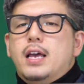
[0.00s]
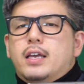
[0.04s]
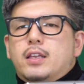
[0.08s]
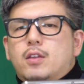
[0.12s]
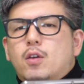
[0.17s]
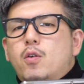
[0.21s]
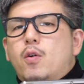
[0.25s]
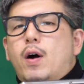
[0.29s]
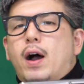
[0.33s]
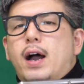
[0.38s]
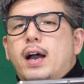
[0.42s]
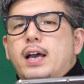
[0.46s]

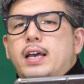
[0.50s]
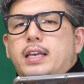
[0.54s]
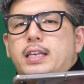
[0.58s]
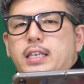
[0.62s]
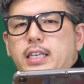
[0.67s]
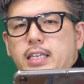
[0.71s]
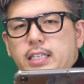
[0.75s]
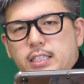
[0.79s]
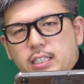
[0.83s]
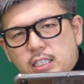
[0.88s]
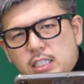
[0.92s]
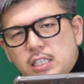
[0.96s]
要は
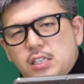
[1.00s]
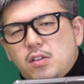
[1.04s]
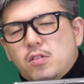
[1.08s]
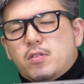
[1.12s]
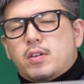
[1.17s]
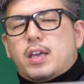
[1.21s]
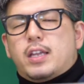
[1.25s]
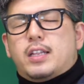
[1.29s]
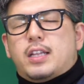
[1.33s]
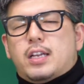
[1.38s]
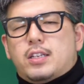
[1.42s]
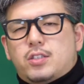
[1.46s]
いちの
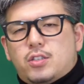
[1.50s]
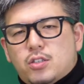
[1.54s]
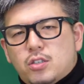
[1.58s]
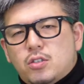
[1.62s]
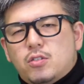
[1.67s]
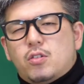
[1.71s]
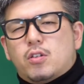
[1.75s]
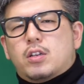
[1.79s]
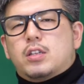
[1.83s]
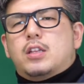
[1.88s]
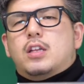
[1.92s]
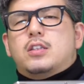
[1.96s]
桁、じゅう
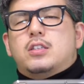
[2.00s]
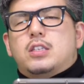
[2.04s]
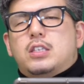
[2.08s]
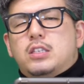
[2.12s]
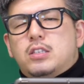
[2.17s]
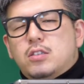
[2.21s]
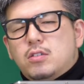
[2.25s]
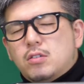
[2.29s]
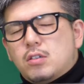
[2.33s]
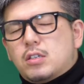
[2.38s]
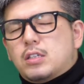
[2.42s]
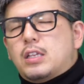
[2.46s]
の桁、に
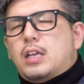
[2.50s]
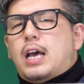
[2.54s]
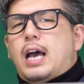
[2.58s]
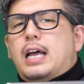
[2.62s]
じゅうの桁、